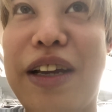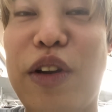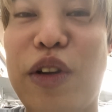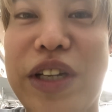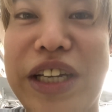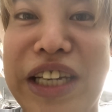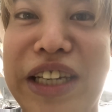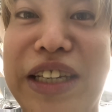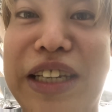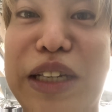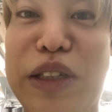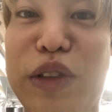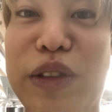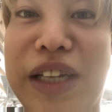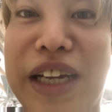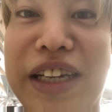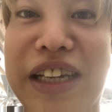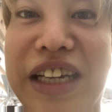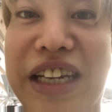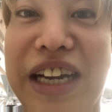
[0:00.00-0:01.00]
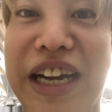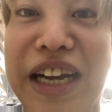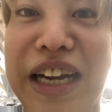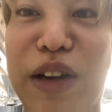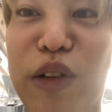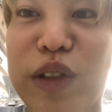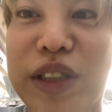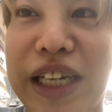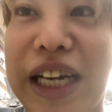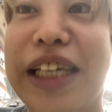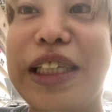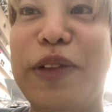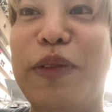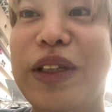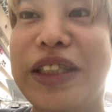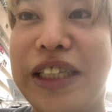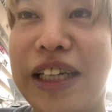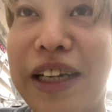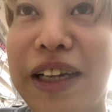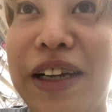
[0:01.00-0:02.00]
筋肉談義に花を探せま
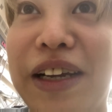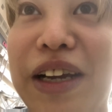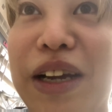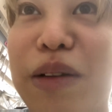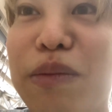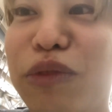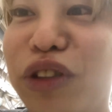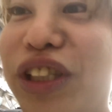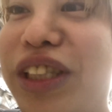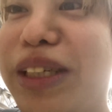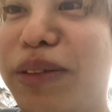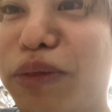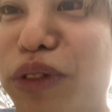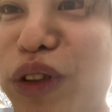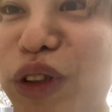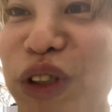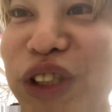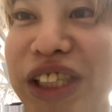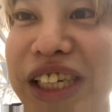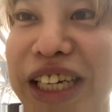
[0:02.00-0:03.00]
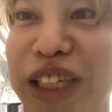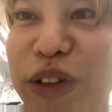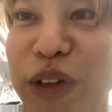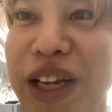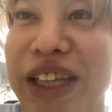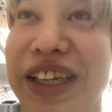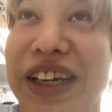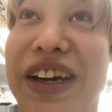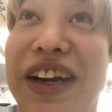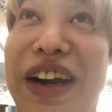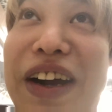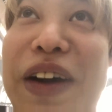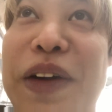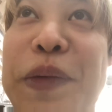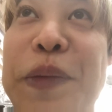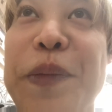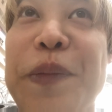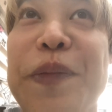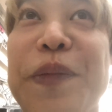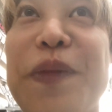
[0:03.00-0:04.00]
したむっちゃ無口な人やったから
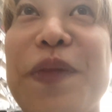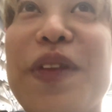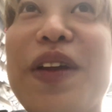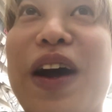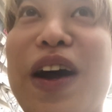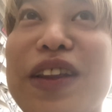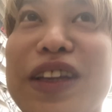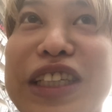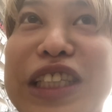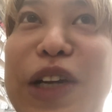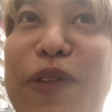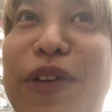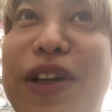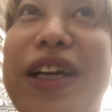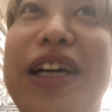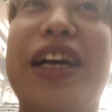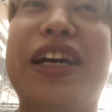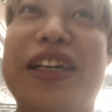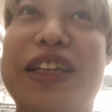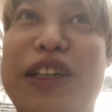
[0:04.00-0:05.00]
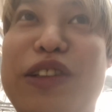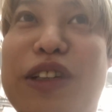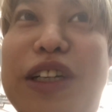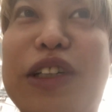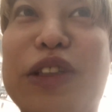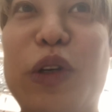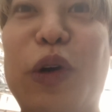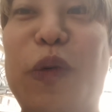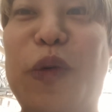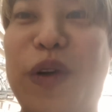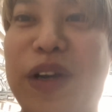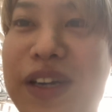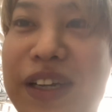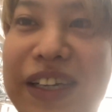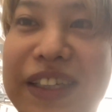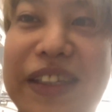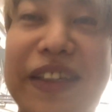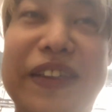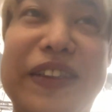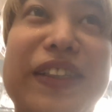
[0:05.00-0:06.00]
あんな喋りかけてくれると思わなかっ
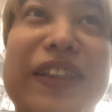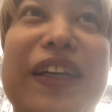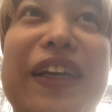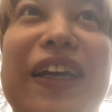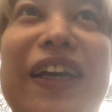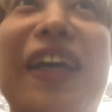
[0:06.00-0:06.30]
たですね